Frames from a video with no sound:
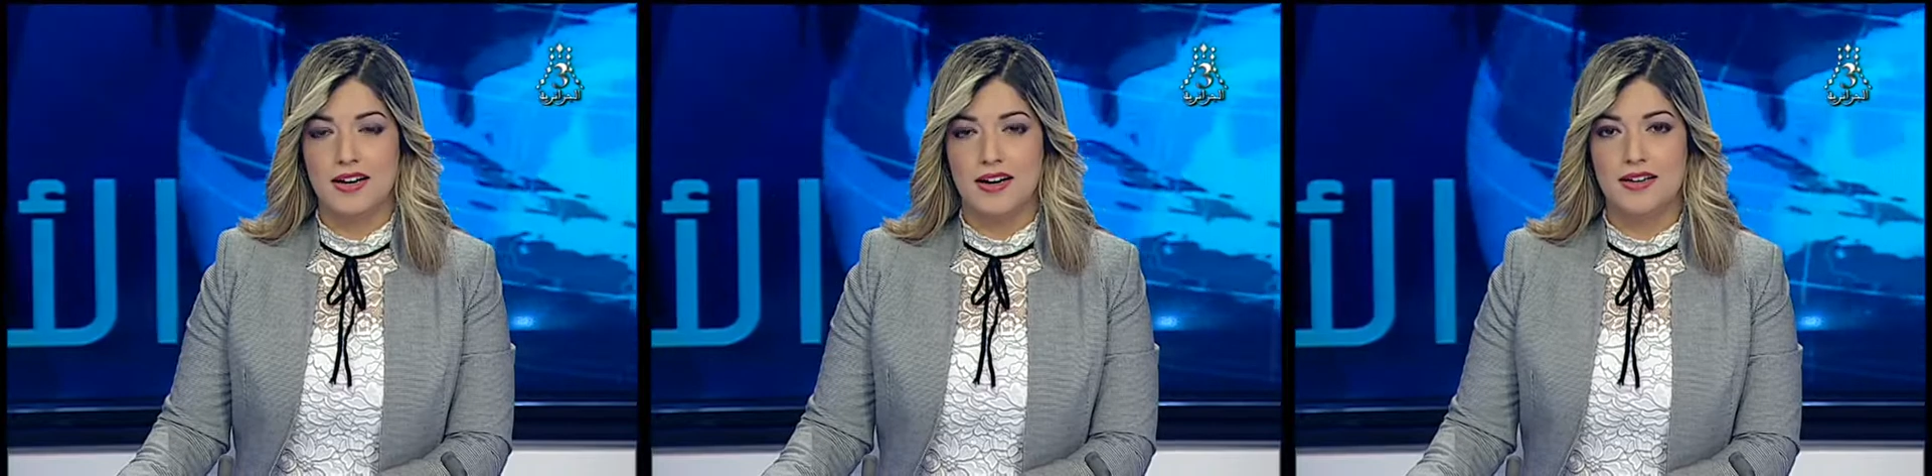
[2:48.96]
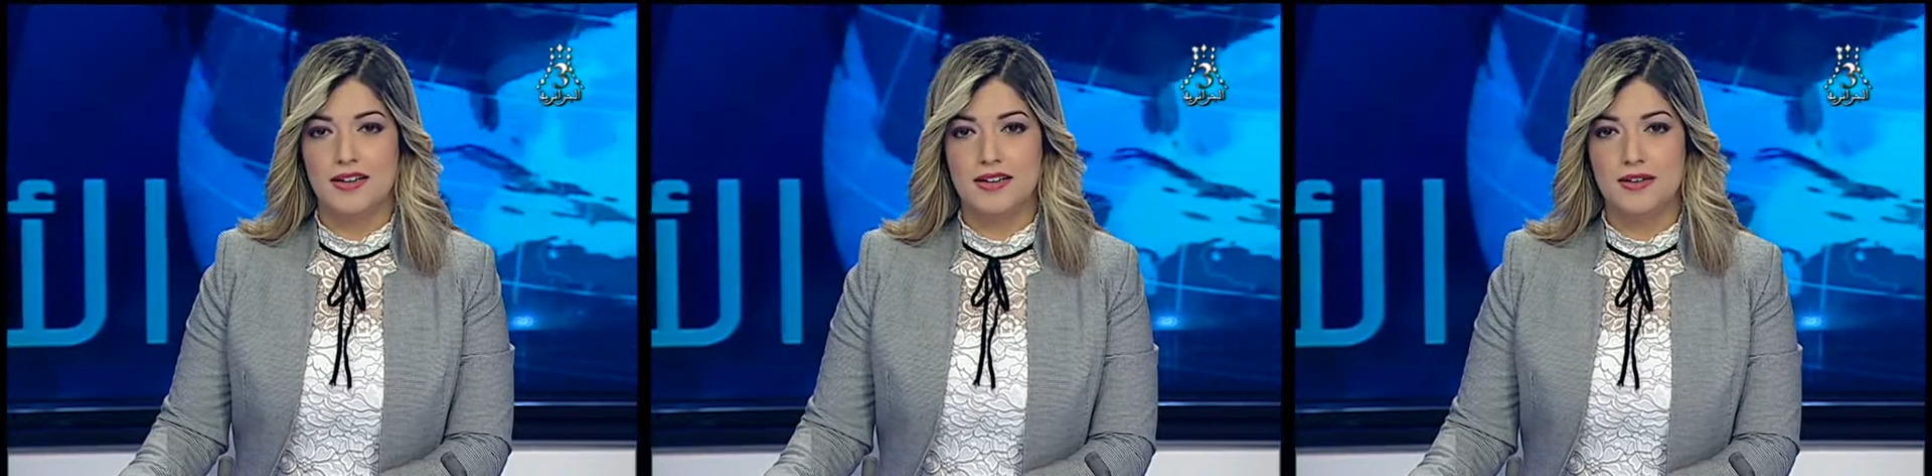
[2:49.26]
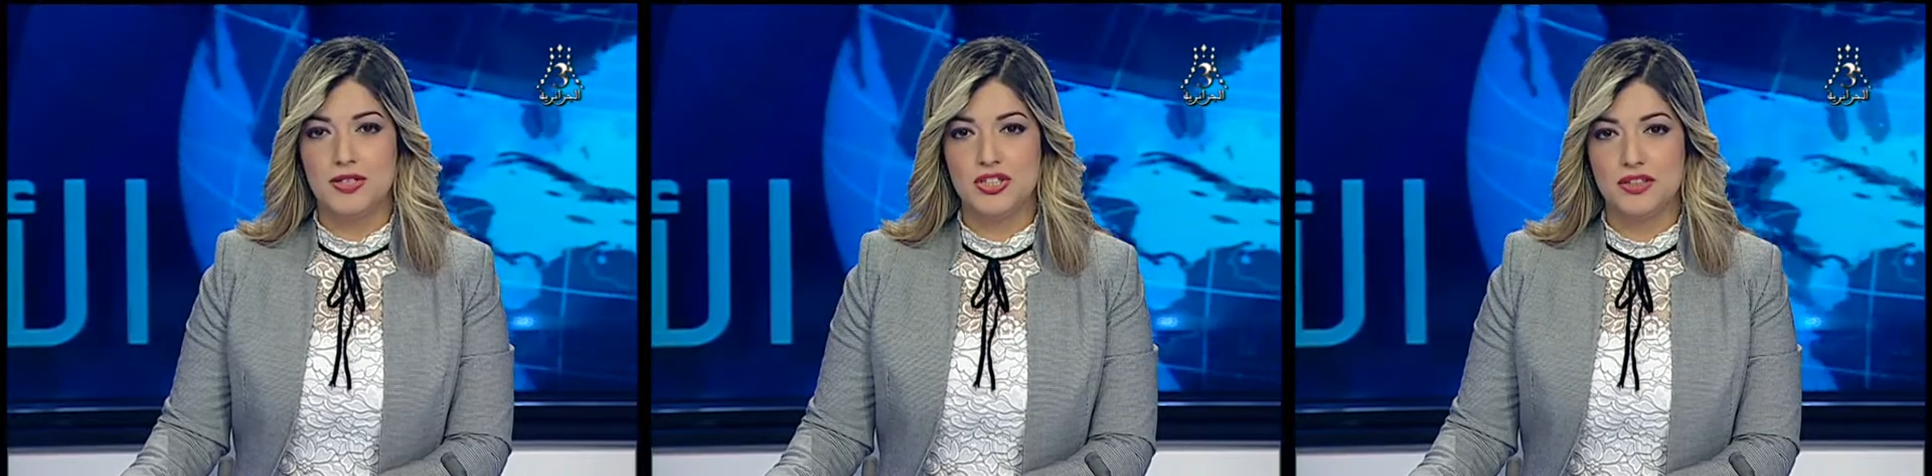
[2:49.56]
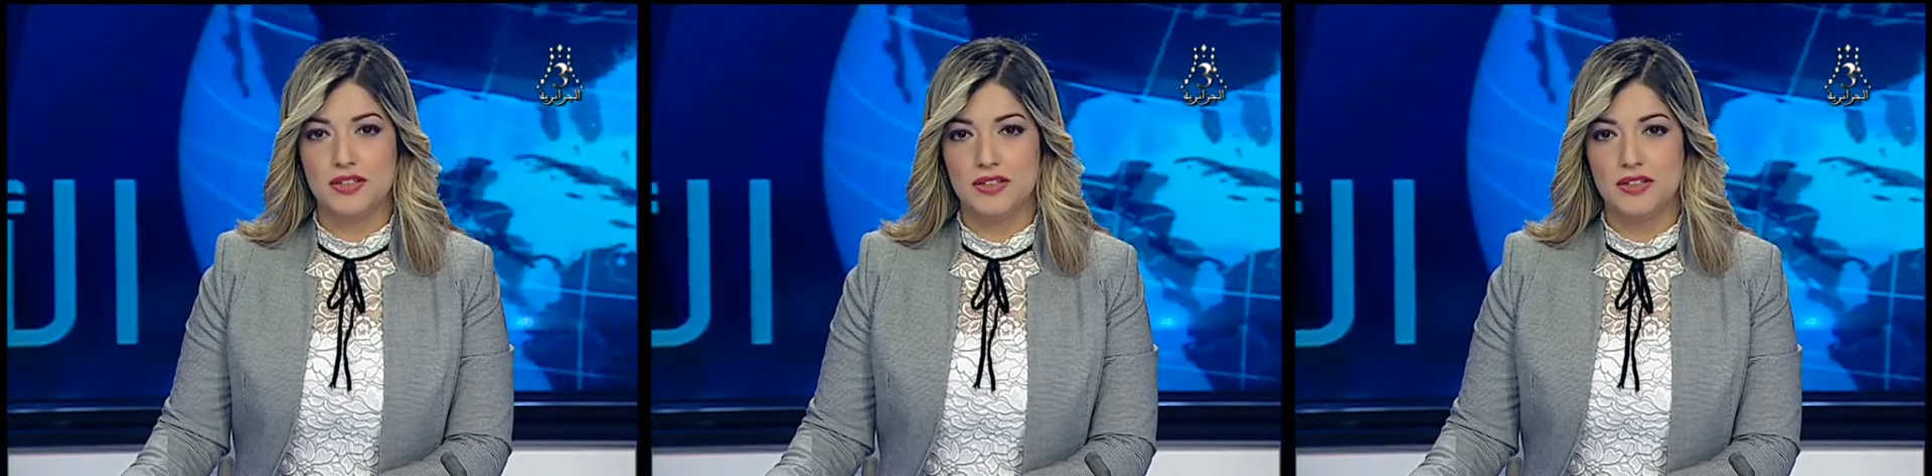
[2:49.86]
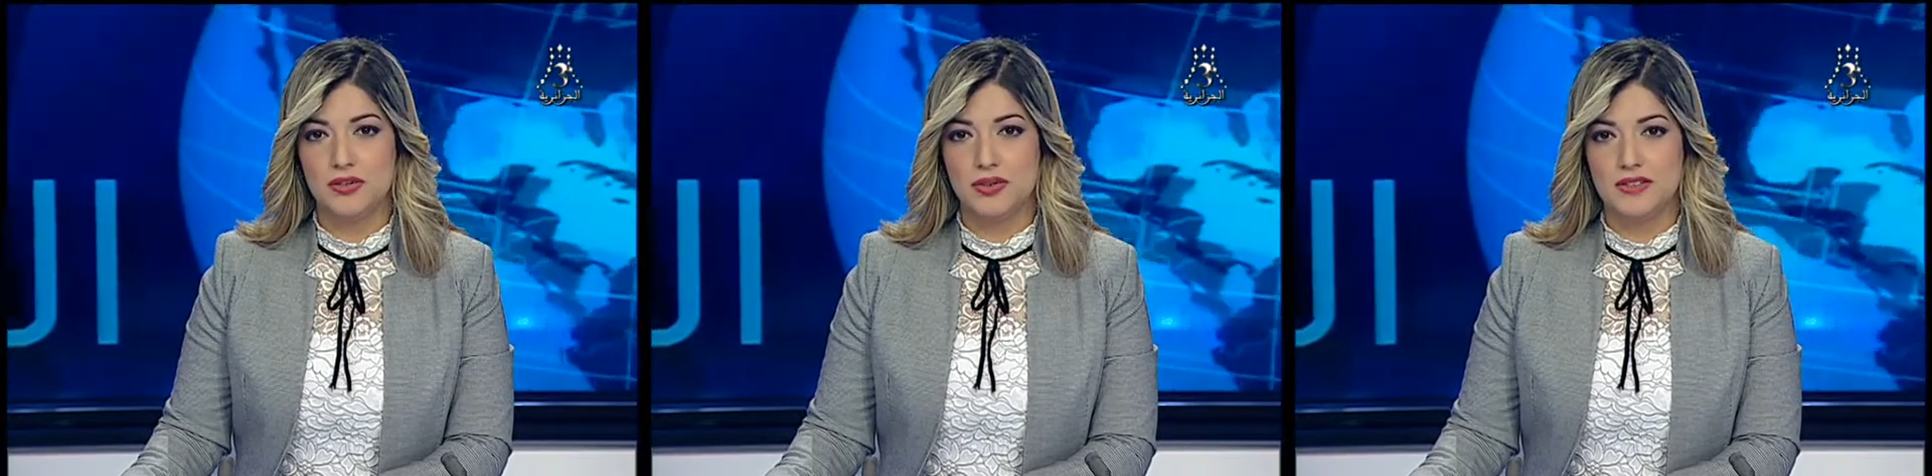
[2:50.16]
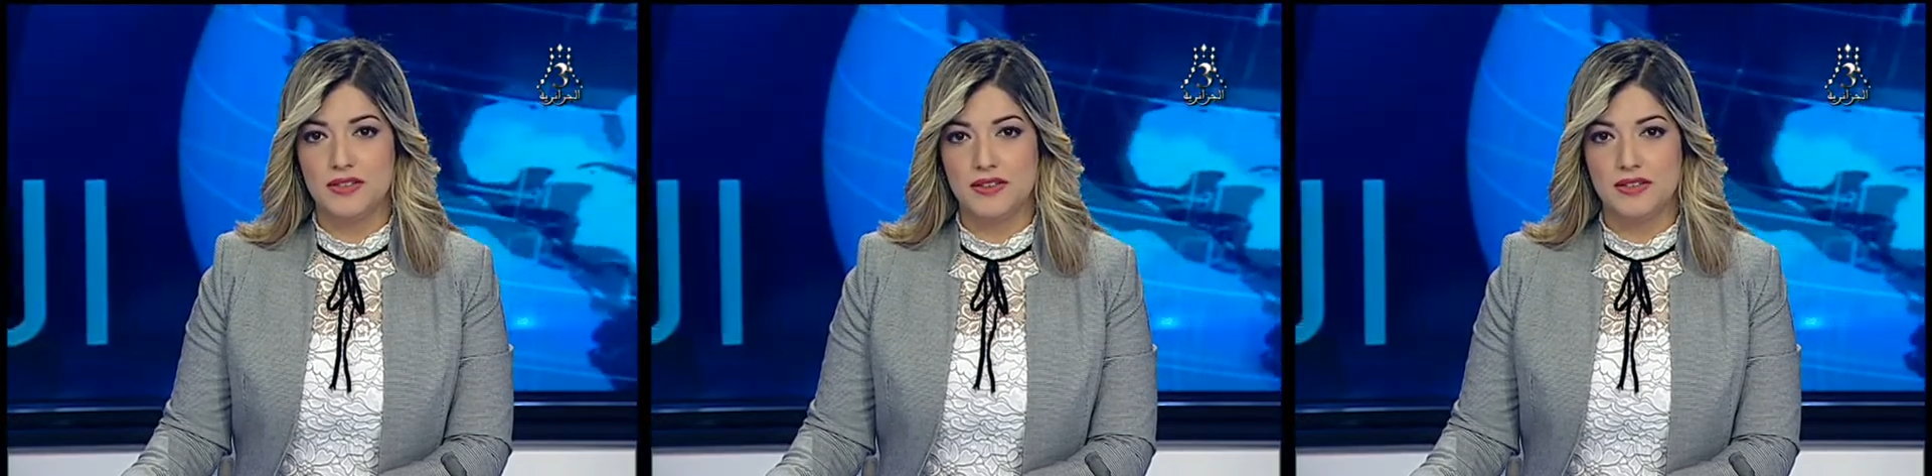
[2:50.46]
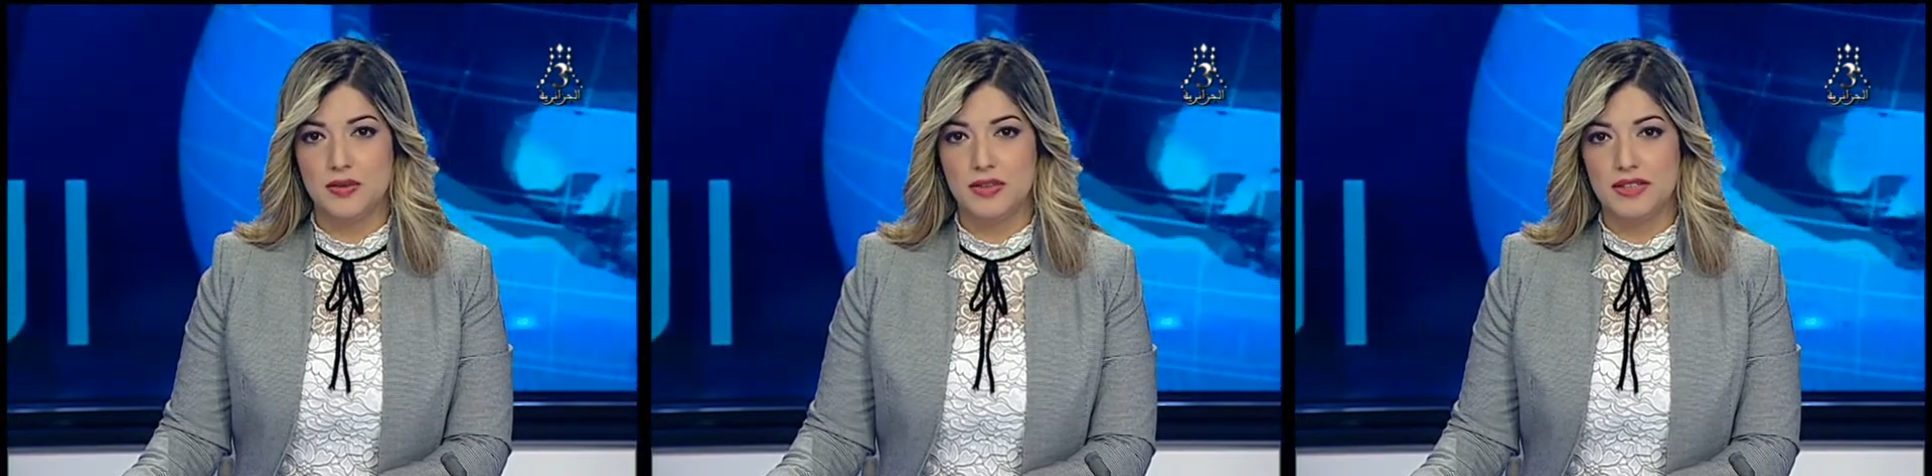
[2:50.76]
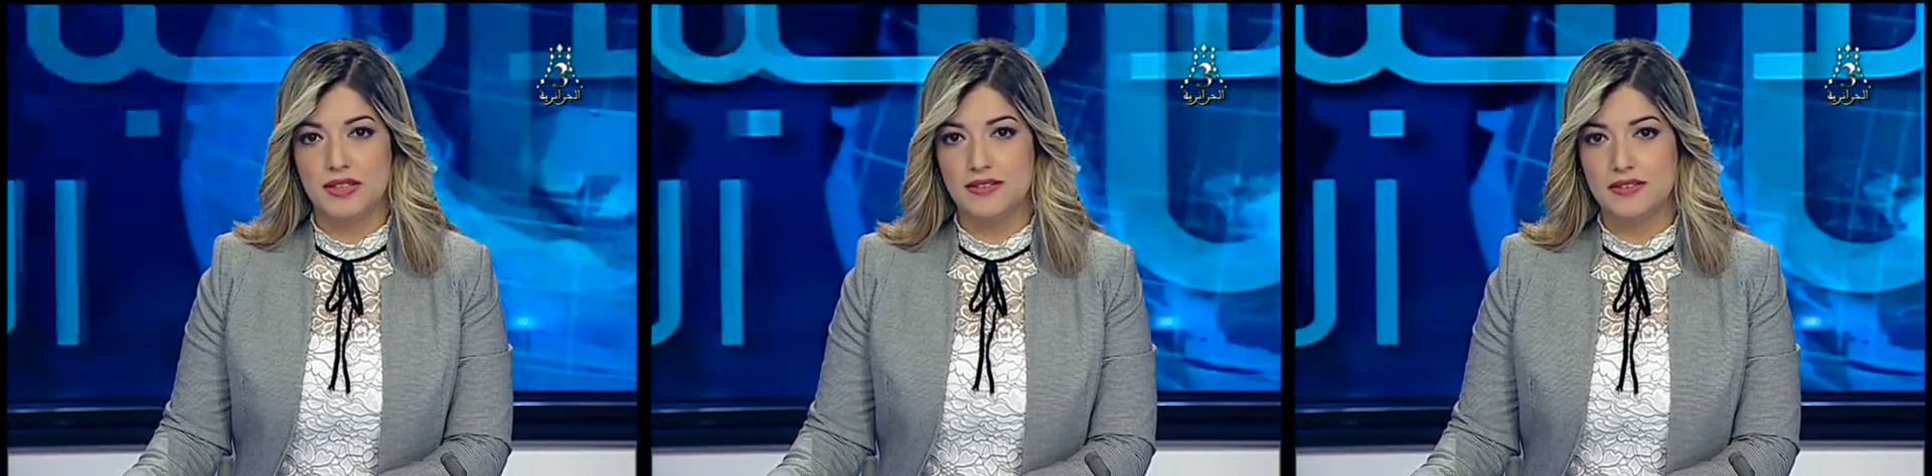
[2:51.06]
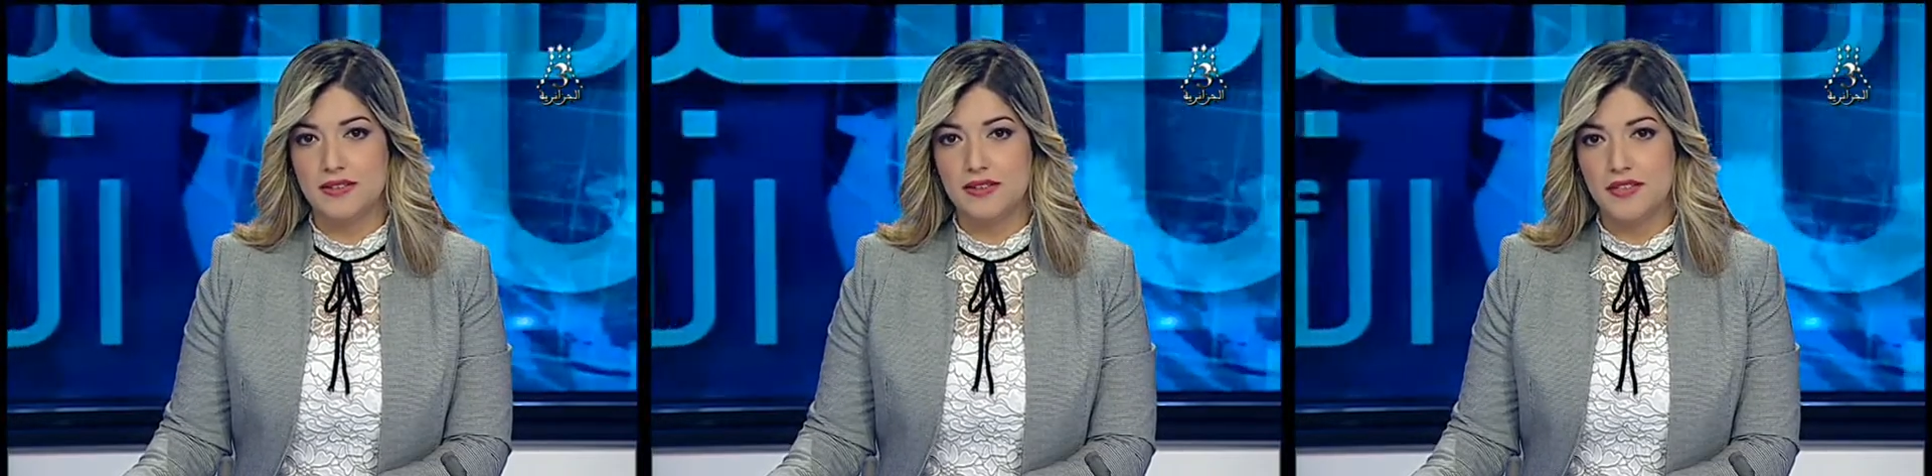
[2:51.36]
على هامش الندوة الدولية التي